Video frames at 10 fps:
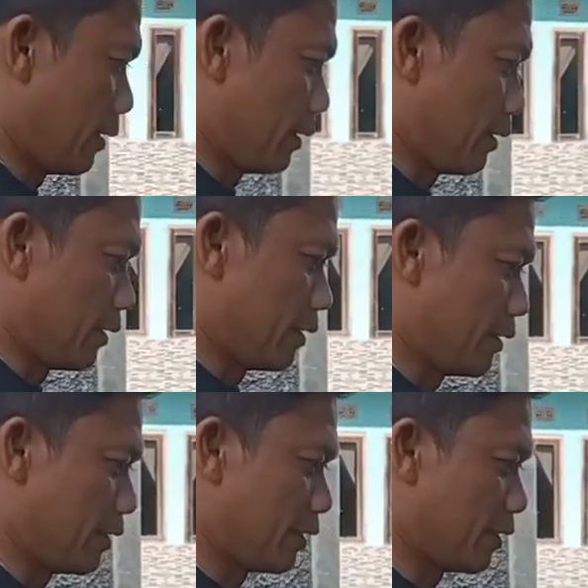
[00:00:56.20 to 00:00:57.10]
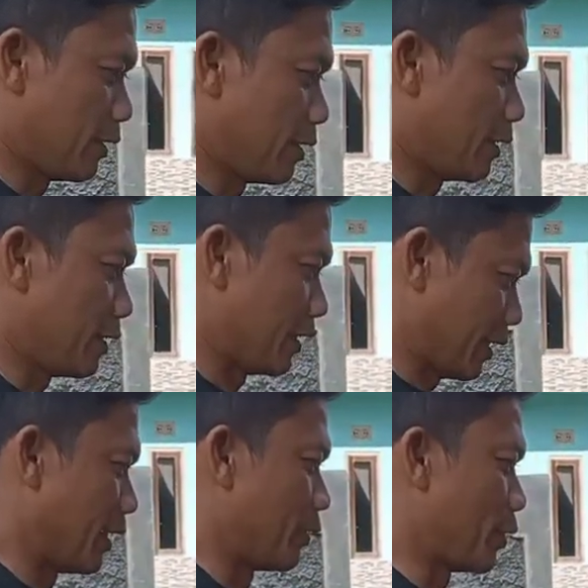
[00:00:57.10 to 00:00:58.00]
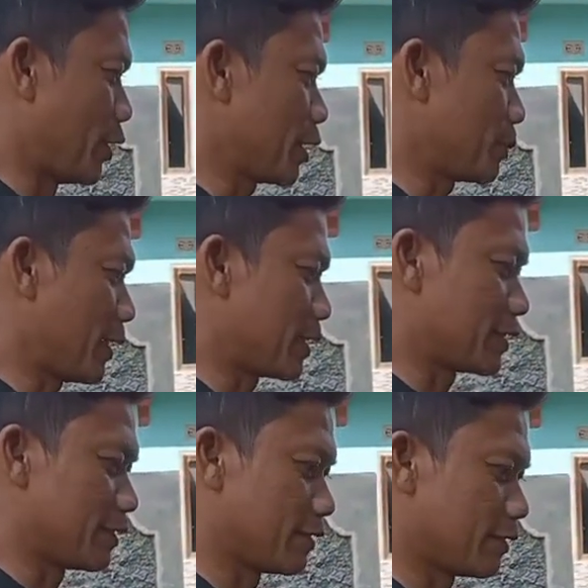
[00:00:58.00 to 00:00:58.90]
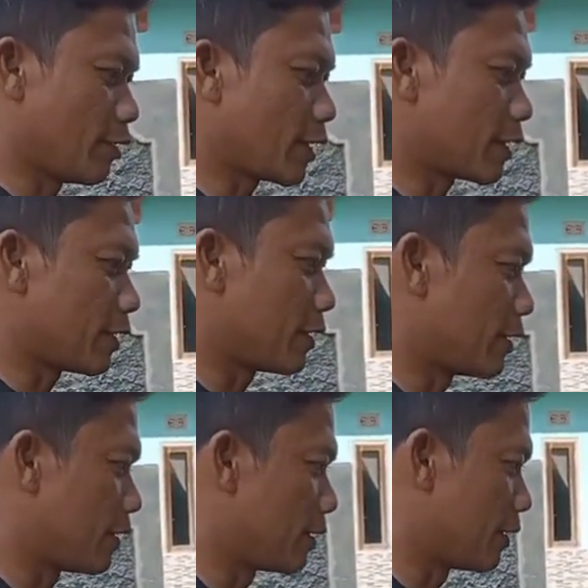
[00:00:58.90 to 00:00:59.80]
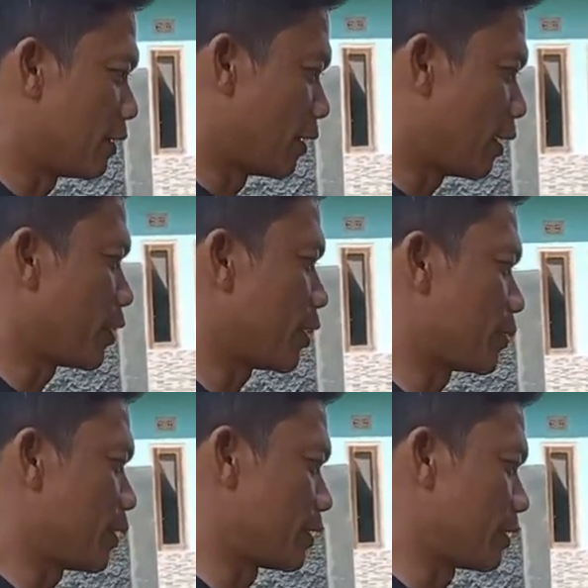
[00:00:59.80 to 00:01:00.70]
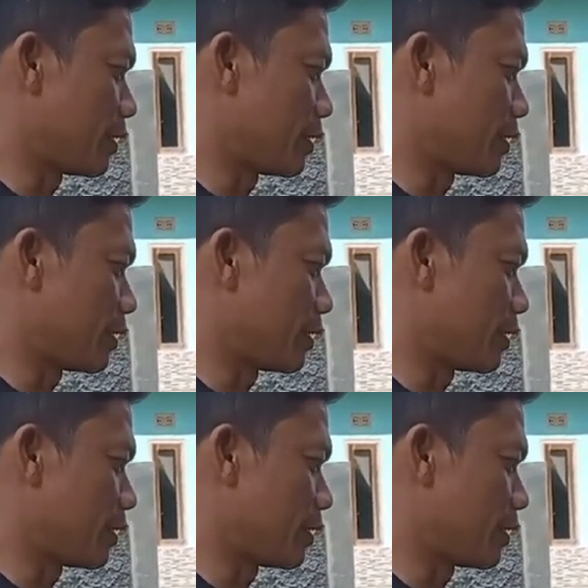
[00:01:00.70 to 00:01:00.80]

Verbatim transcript: Ada mana ya? Bios mang. Oh, oh bios ya.